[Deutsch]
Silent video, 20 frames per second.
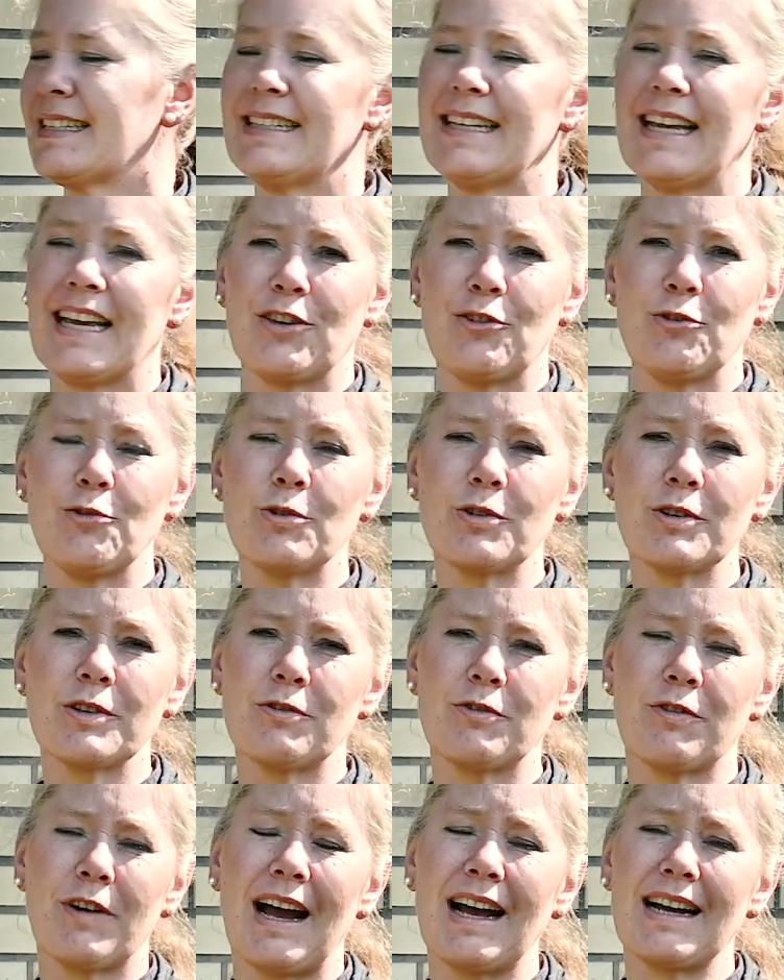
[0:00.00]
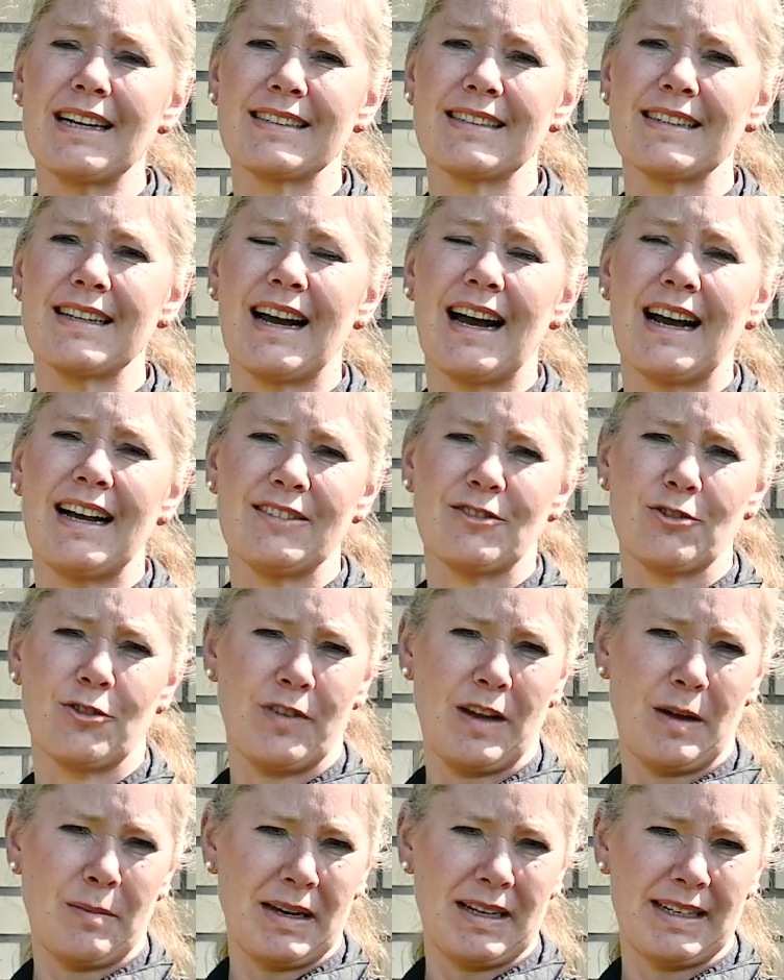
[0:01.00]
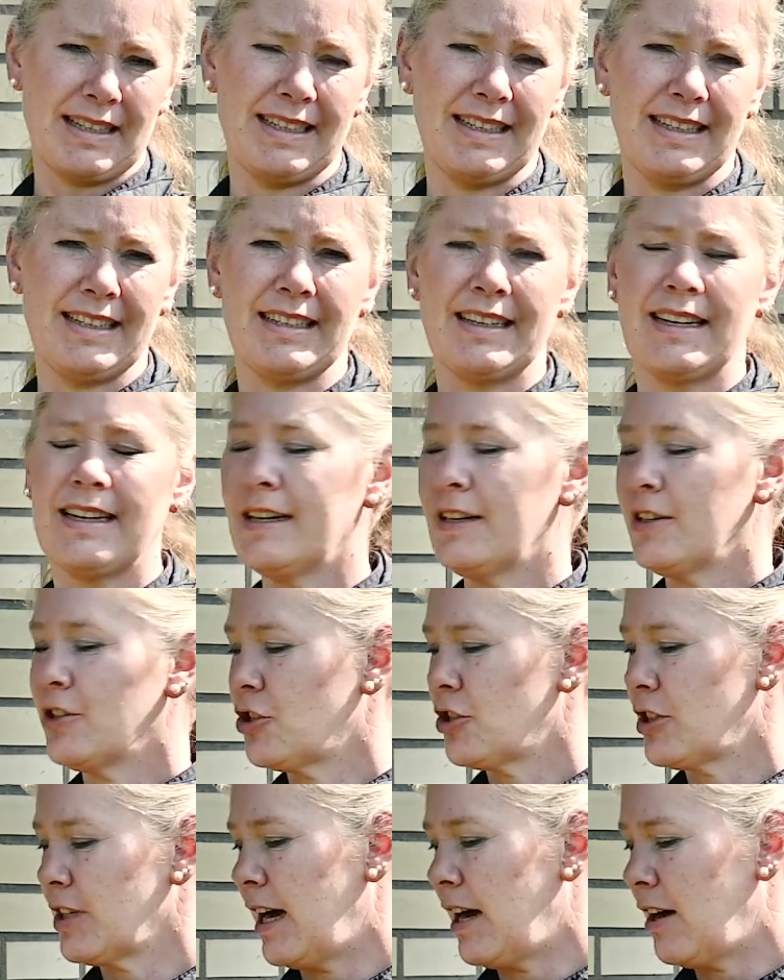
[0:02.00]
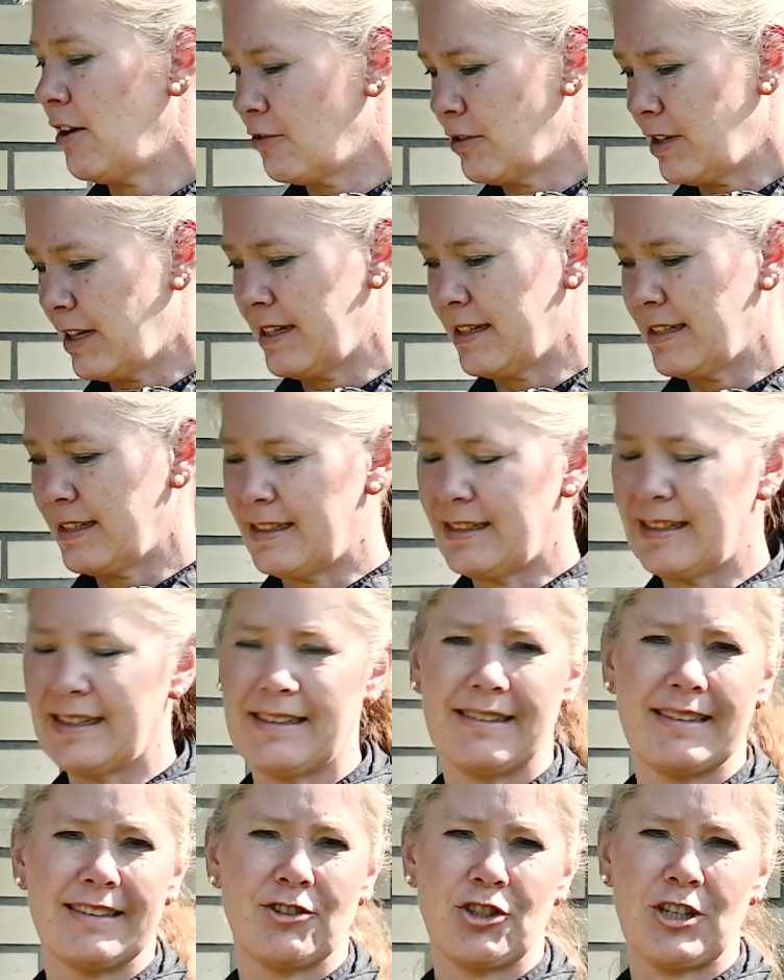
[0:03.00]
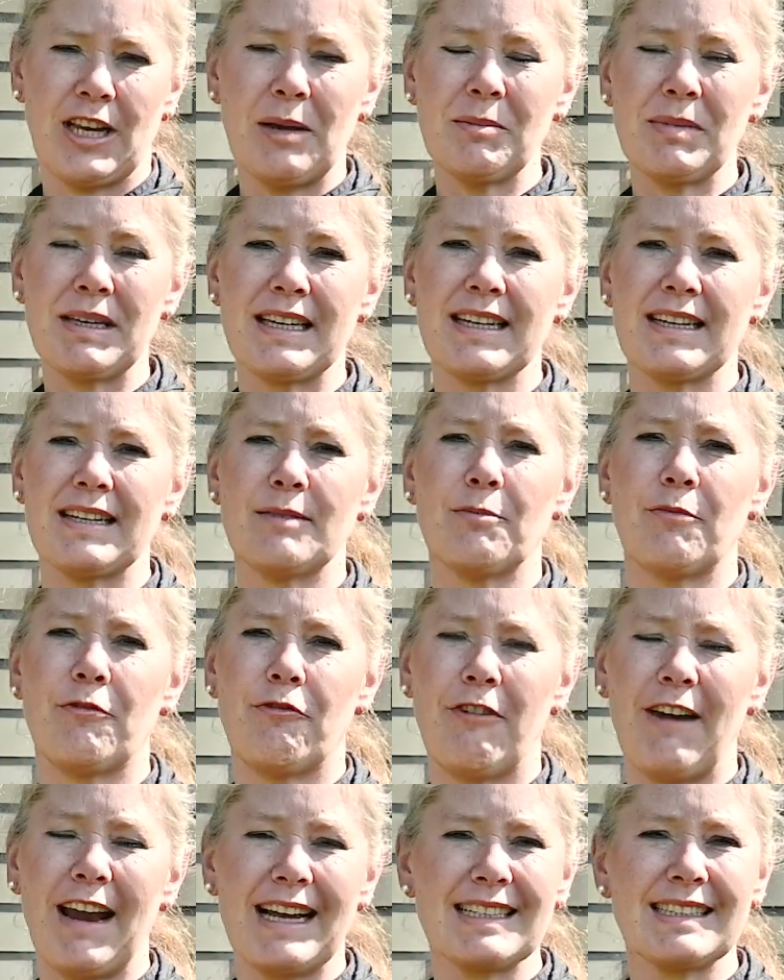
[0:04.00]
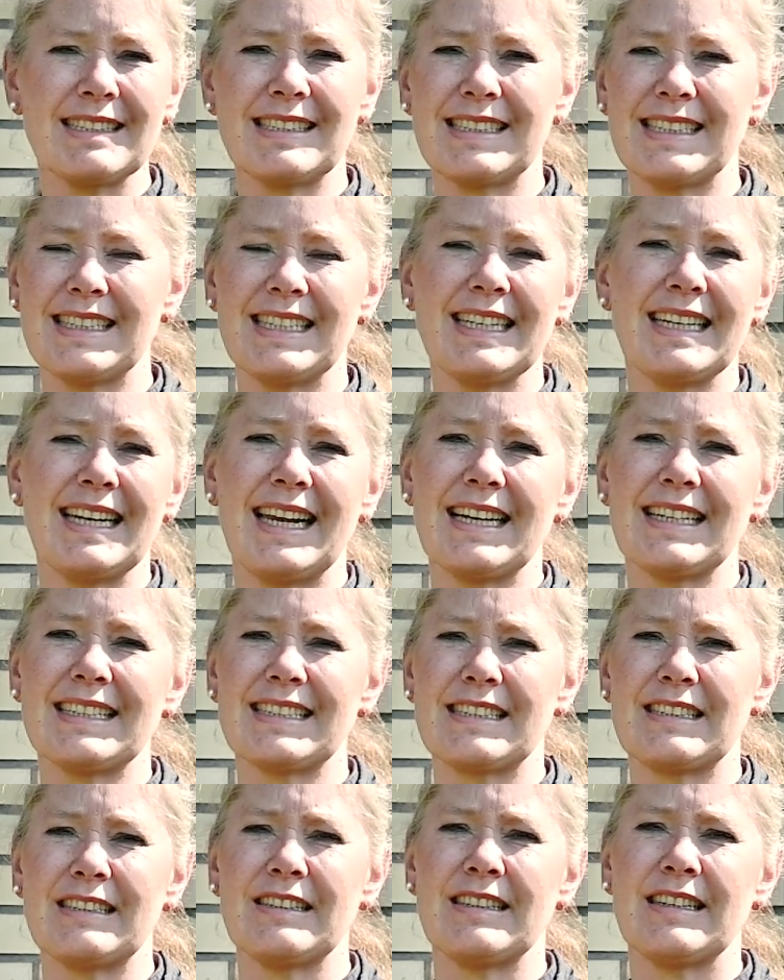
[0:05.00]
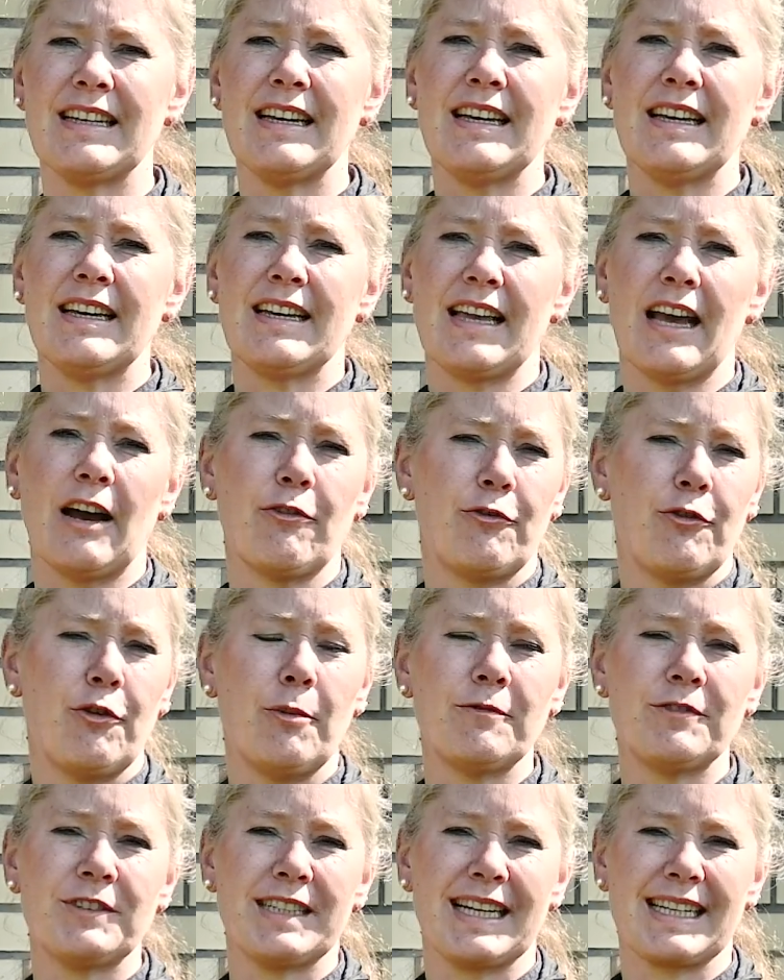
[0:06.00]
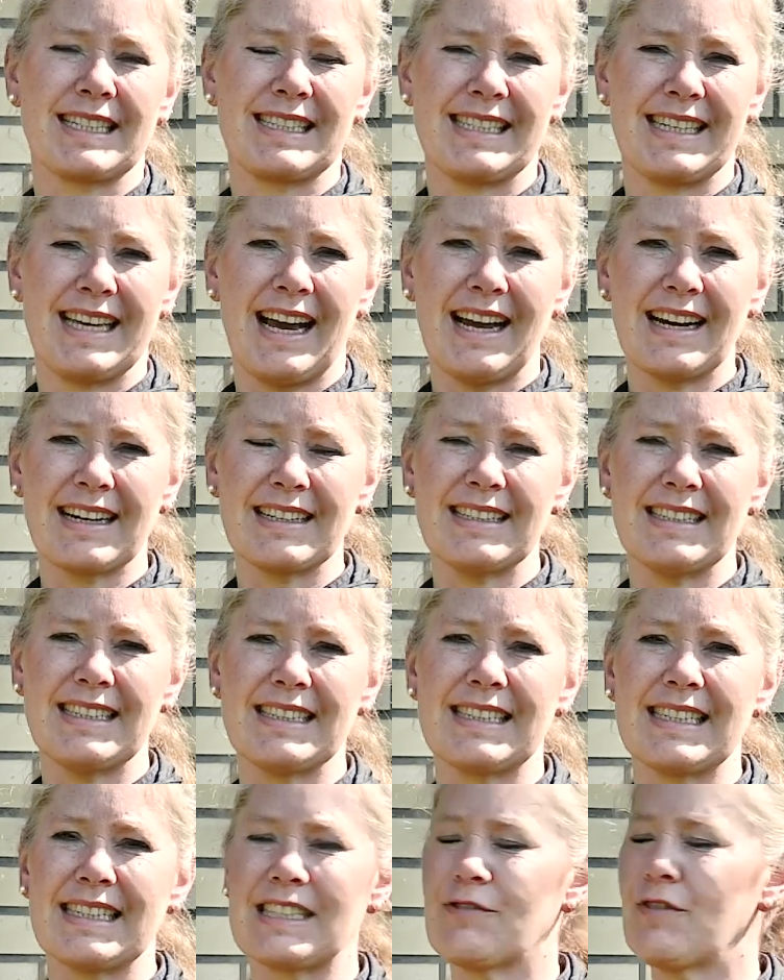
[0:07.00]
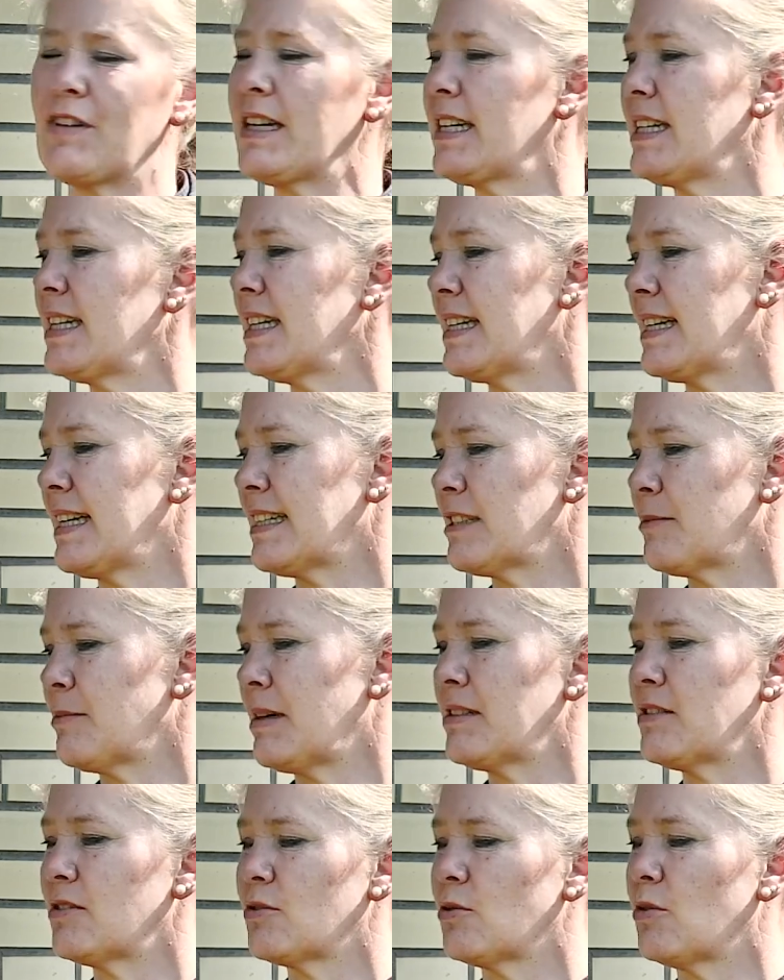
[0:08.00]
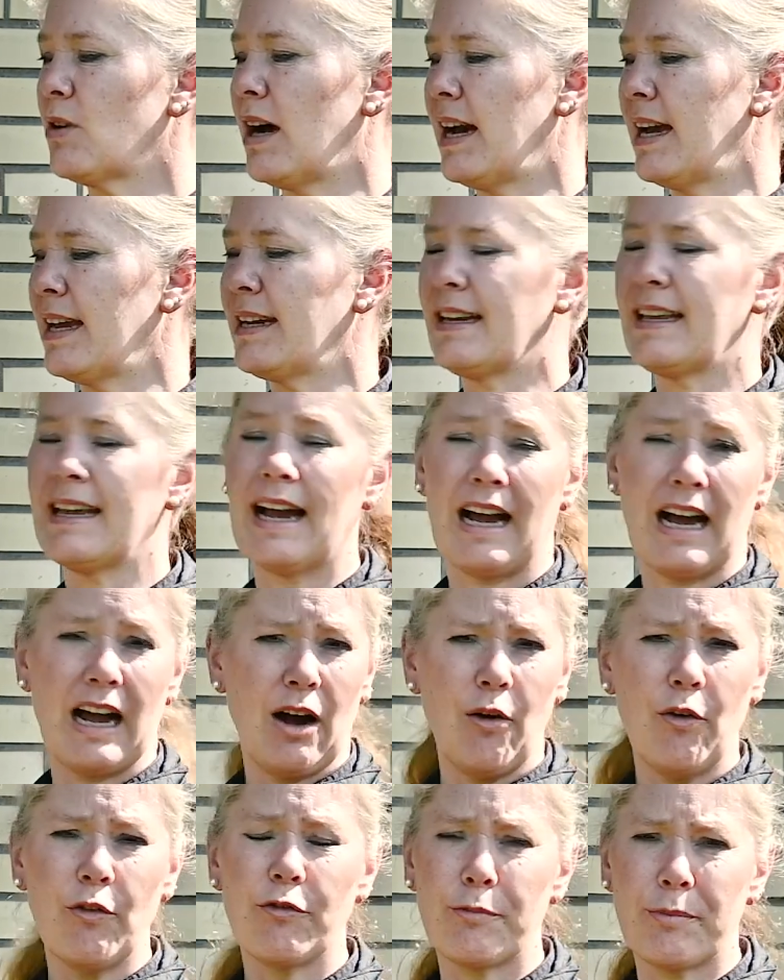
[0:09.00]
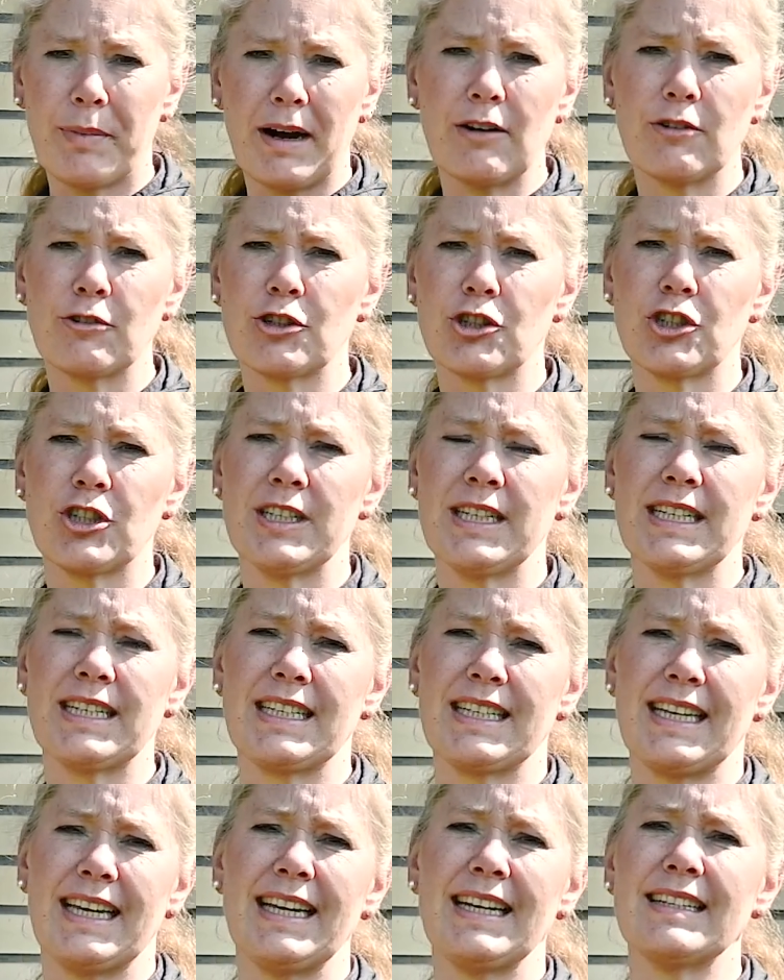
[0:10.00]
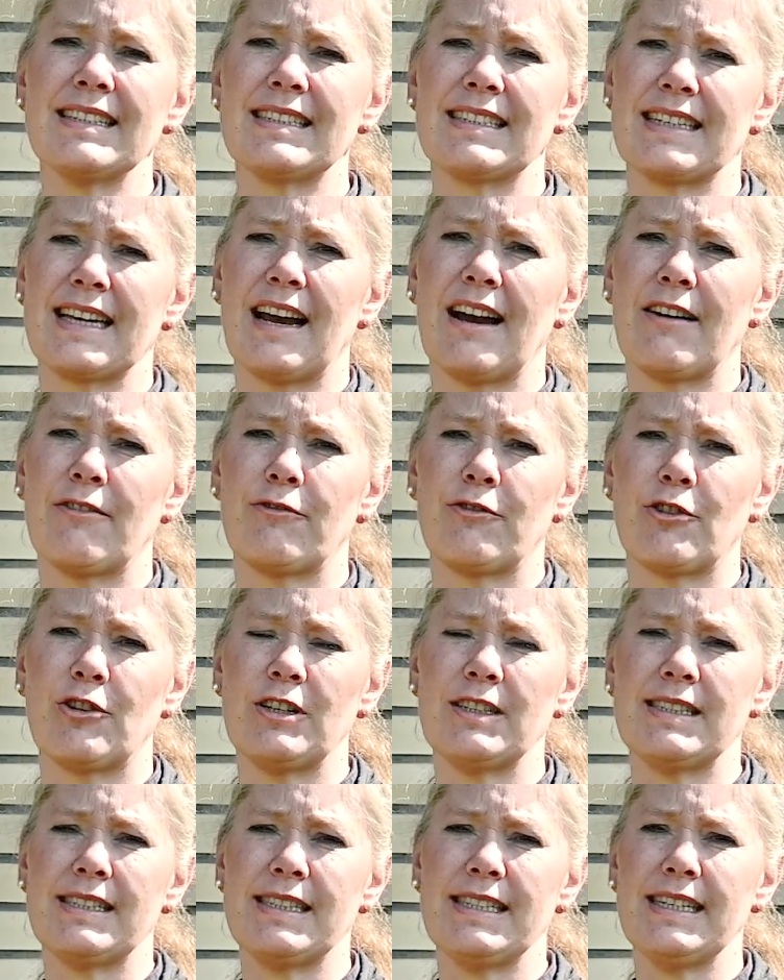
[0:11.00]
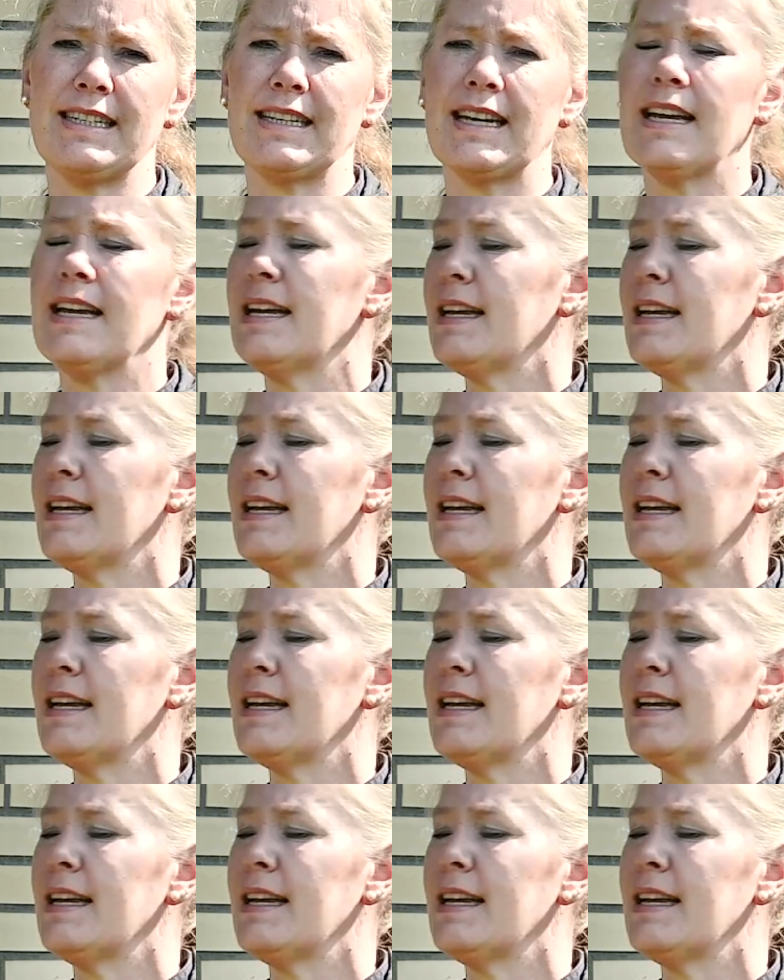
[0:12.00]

in der Jugendphase, also wenn man den Strauch oder das Stämmchen pflanzt in den ersten ja, fünf, sechs Jahren ist das wichtig, dass man so einen ja, Aufbauschnitt jedes Jahr vollzieht,